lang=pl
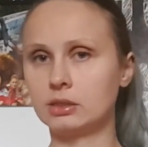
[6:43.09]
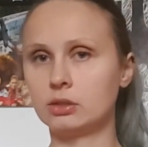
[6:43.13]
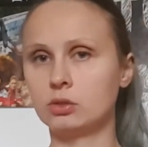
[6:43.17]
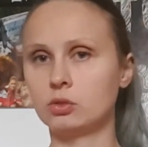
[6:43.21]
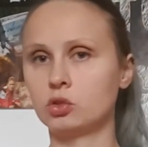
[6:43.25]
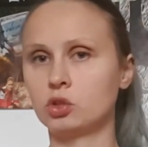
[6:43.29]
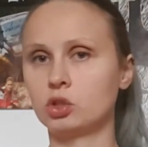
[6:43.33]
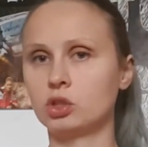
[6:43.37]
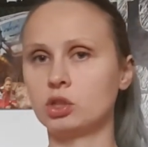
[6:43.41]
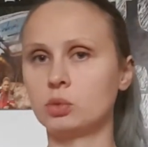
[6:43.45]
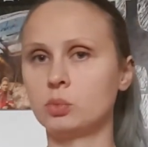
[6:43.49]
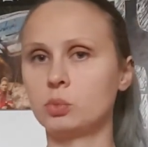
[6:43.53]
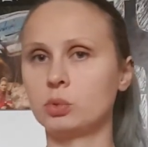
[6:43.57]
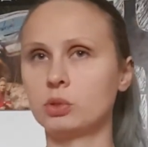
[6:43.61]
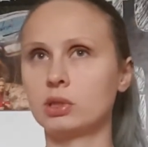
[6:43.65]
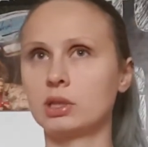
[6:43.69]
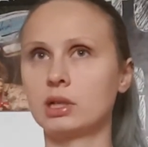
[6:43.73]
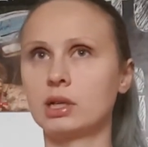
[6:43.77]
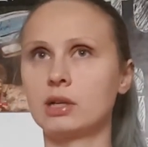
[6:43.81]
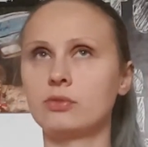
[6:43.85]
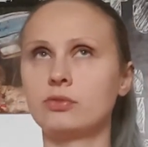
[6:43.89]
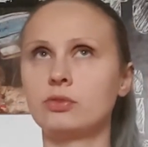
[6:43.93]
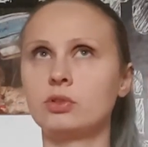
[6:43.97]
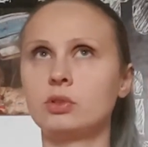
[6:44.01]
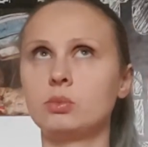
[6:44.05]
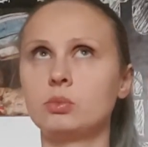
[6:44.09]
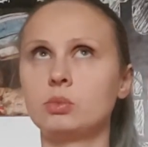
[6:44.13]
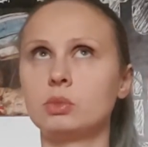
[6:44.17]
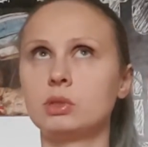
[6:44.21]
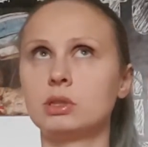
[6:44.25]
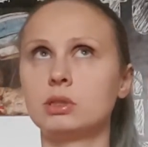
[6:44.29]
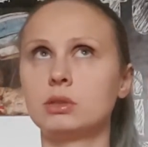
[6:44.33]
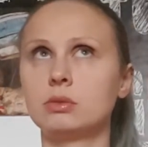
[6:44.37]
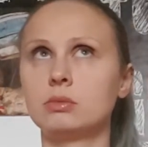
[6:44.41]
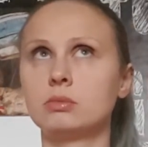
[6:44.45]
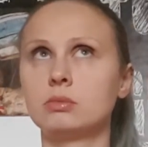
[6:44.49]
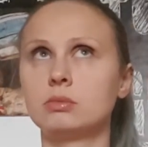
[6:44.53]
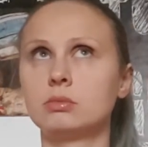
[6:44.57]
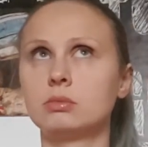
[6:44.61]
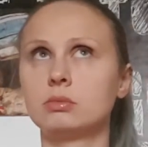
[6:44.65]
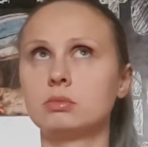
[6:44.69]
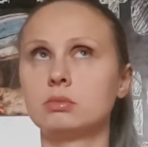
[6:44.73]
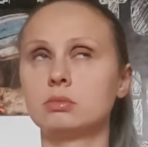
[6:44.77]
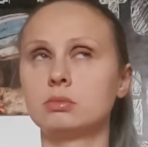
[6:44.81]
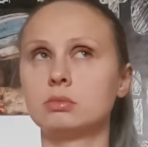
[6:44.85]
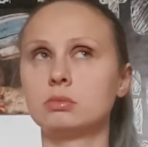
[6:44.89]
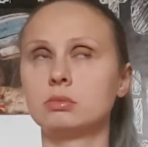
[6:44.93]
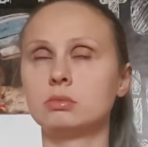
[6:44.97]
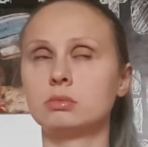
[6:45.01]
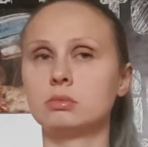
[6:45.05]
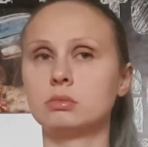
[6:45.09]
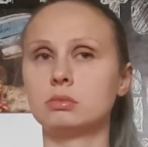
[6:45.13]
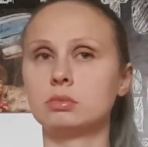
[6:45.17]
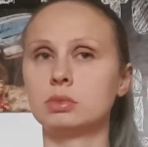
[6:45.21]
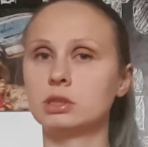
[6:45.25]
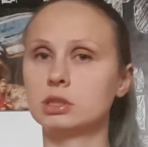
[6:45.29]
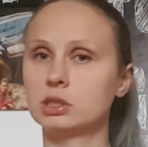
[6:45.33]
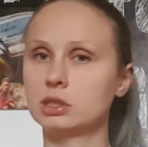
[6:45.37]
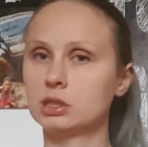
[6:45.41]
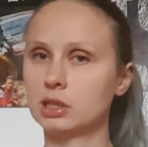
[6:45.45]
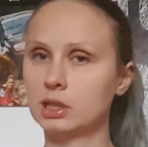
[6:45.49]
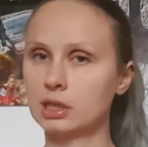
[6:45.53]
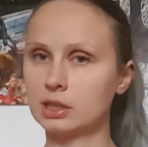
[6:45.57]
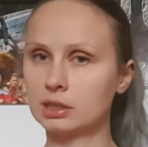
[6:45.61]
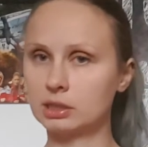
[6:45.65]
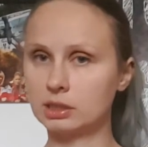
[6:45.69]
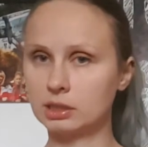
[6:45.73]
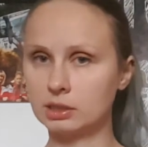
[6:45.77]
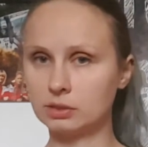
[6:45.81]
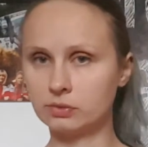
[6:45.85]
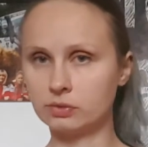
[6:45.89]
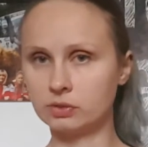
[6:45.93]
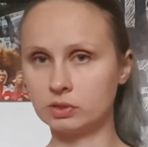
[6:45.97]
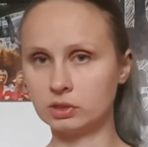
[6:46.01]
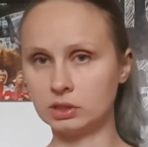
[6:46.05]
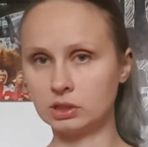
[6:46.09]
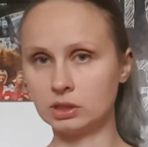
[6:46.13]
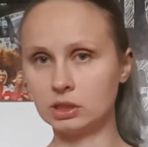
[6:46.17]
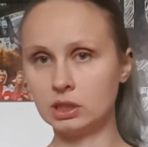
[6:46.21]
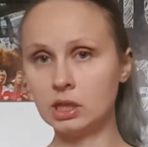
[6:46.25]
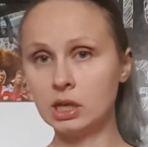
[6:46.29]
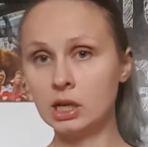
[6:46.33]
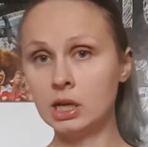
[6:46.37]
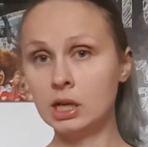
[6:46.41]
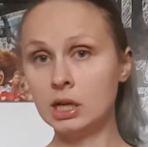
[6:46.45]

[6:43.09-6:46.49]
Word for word: to, że nie potrafimy być kreatywni,